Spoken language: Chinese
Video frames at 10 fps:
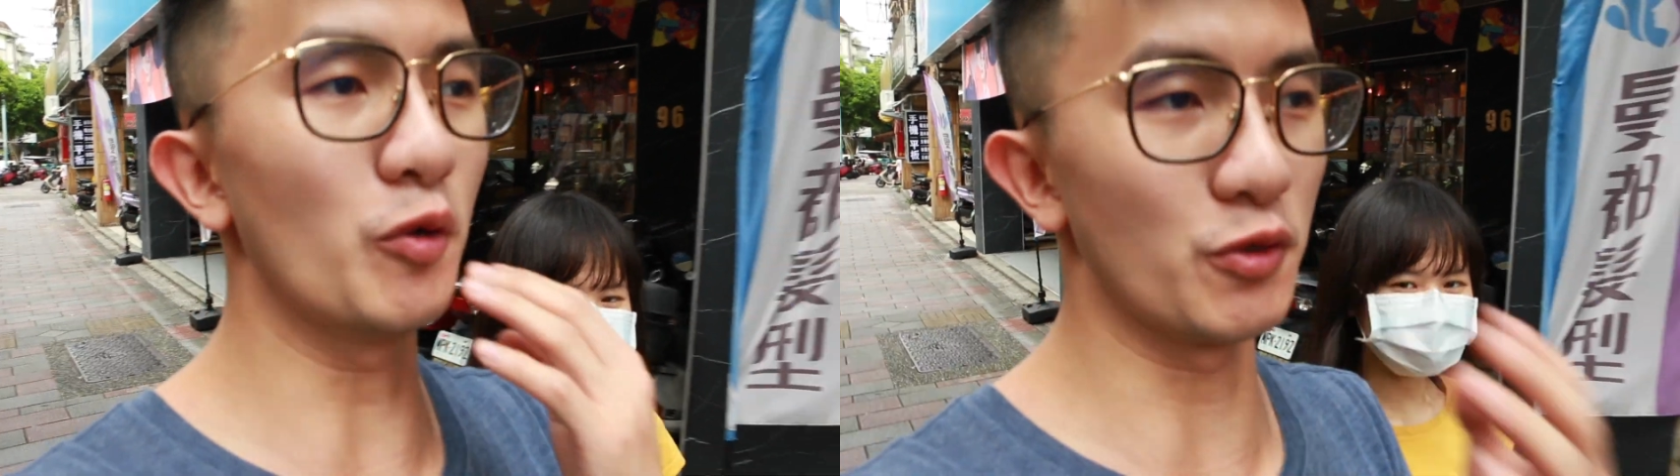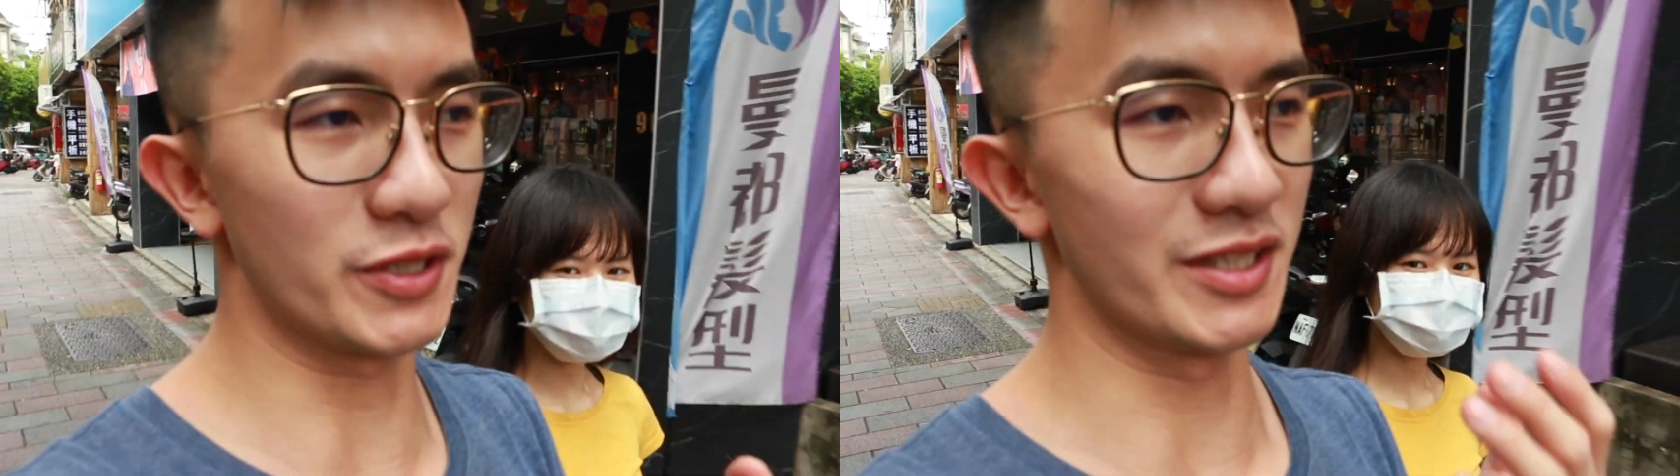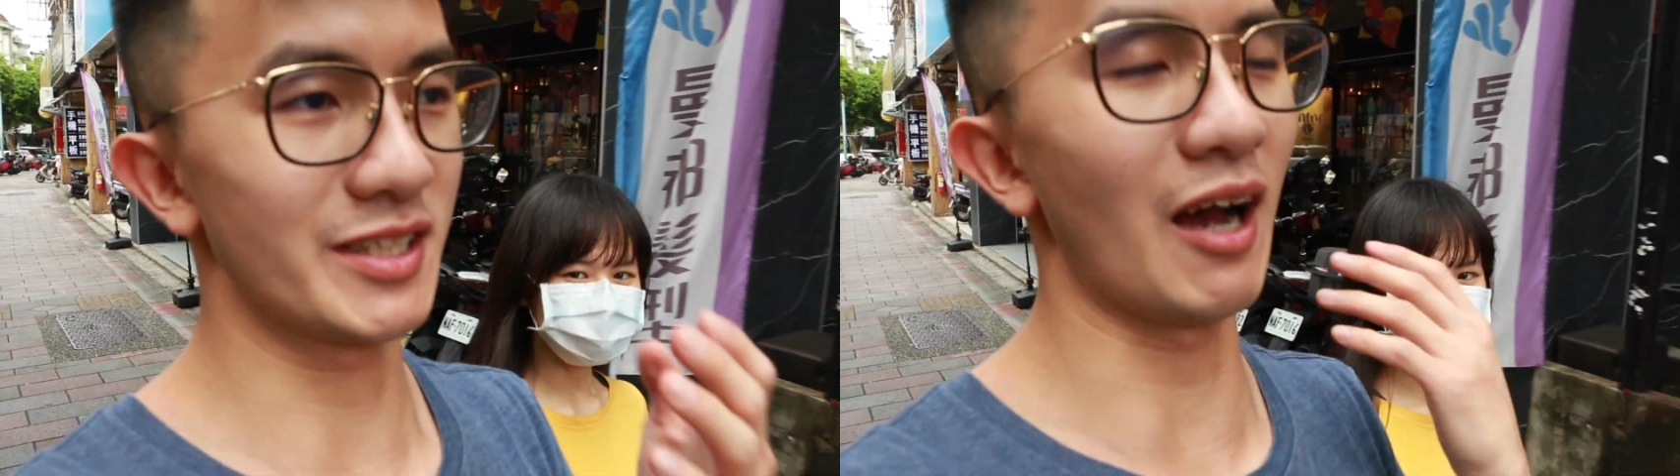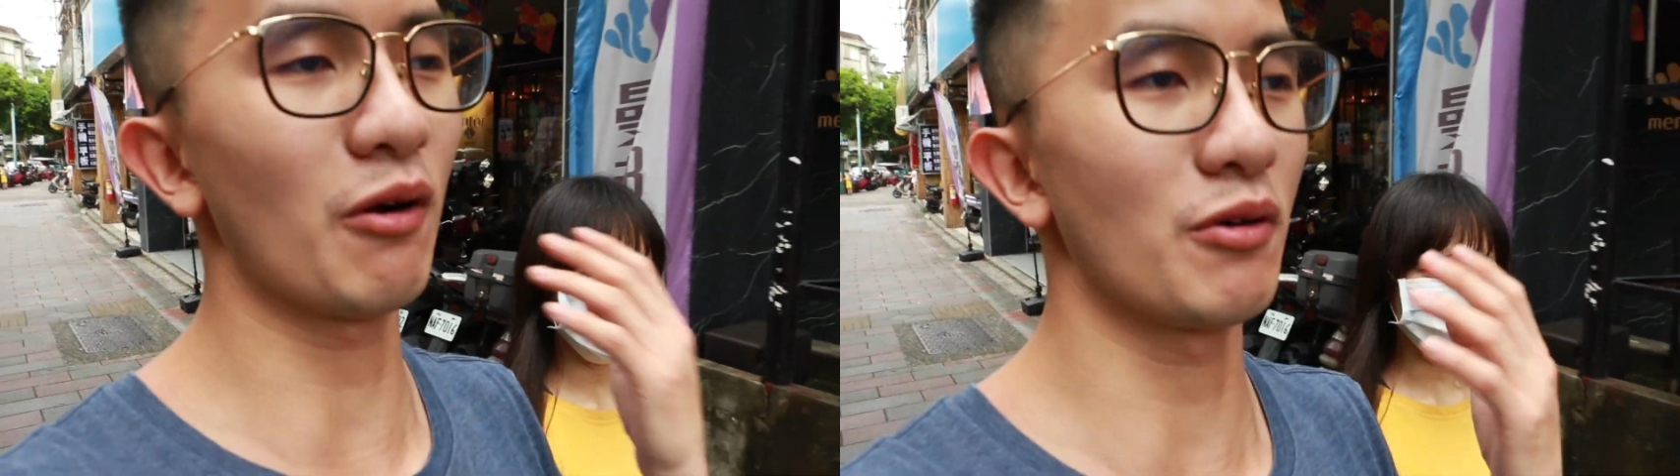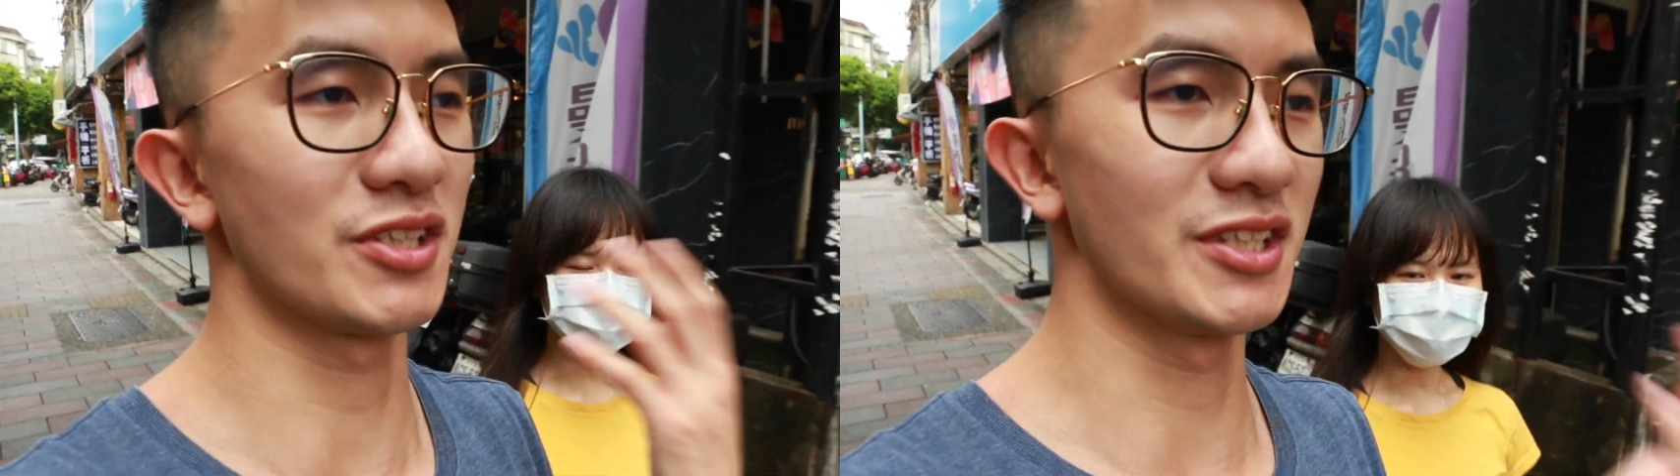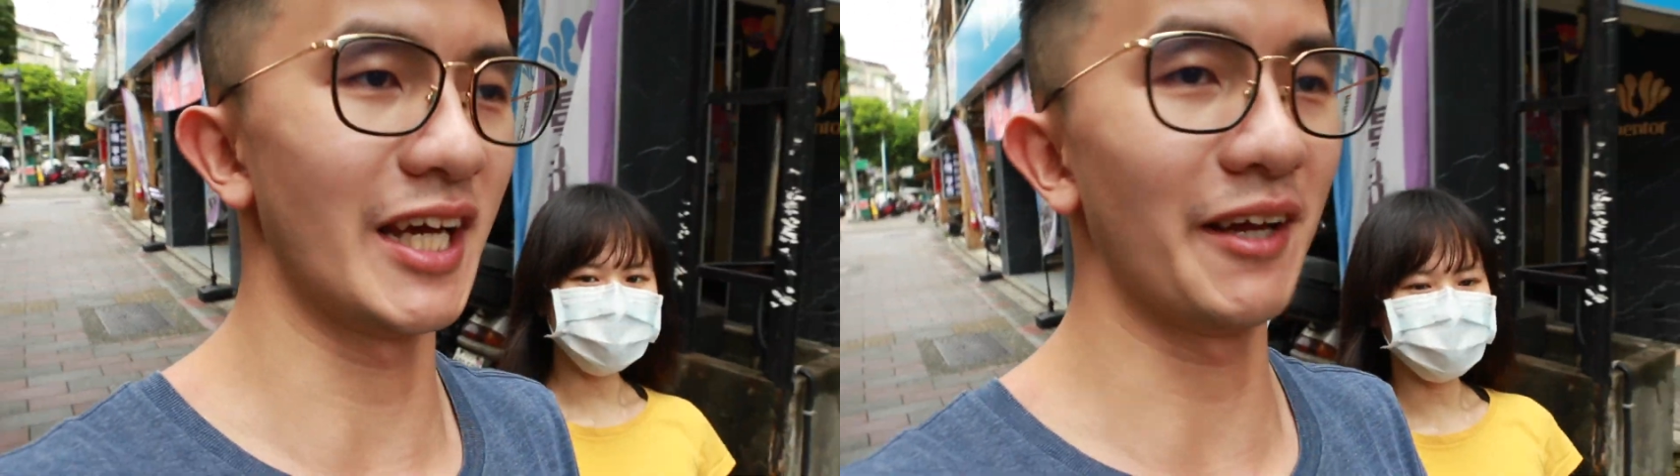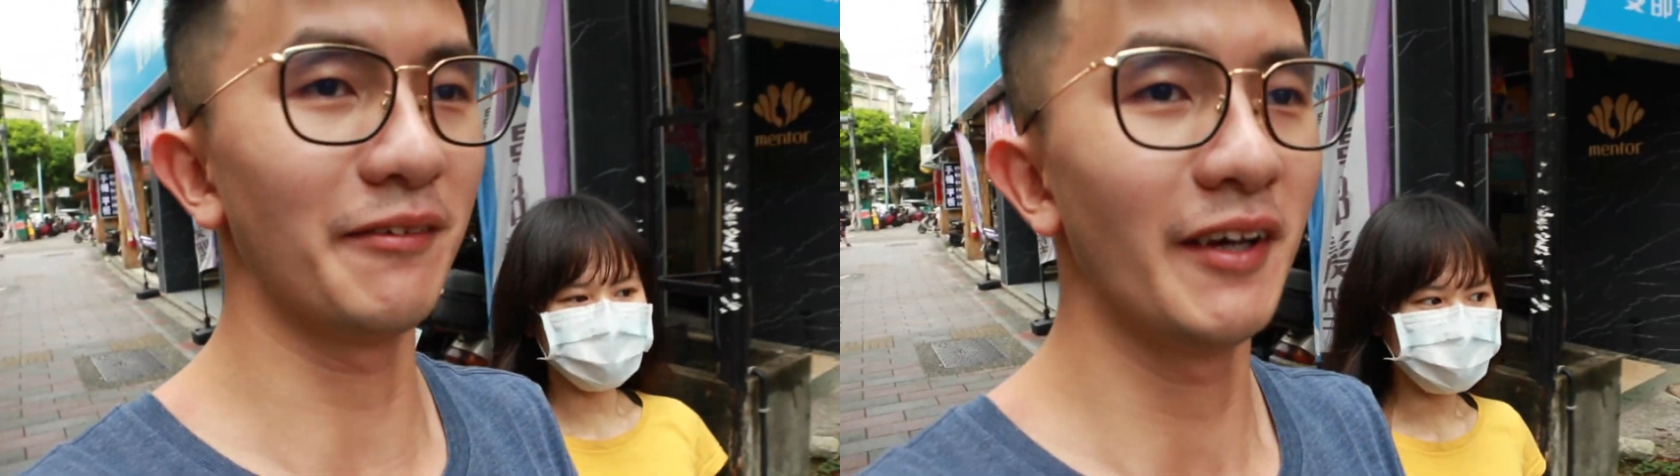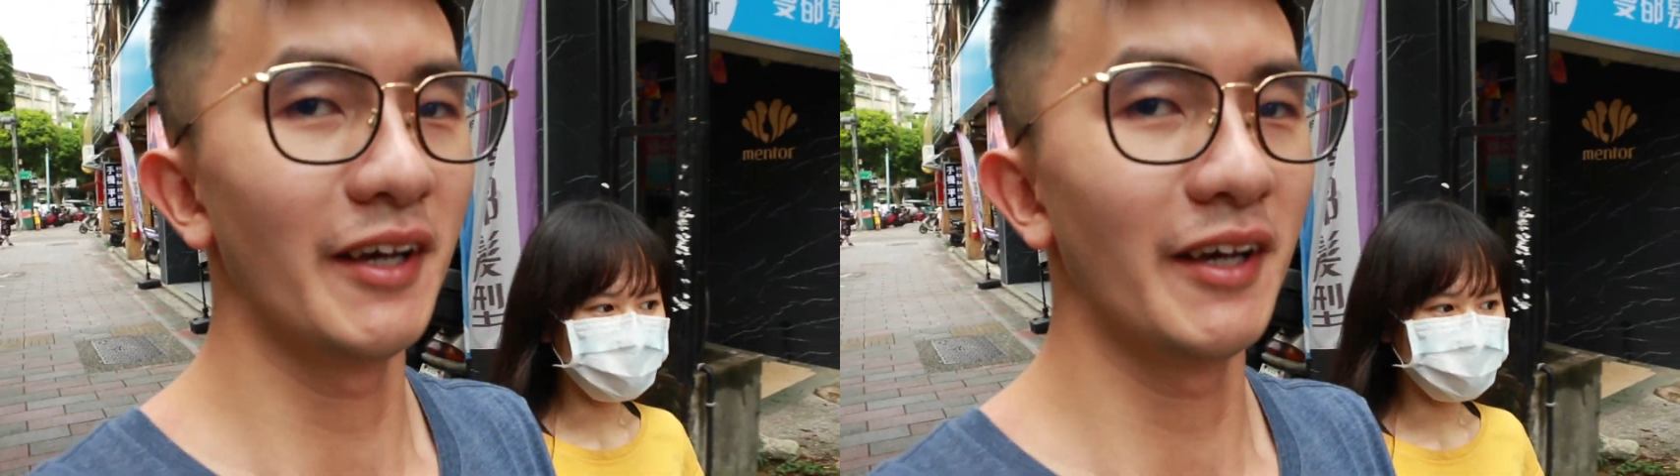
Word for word: 预时超过时间，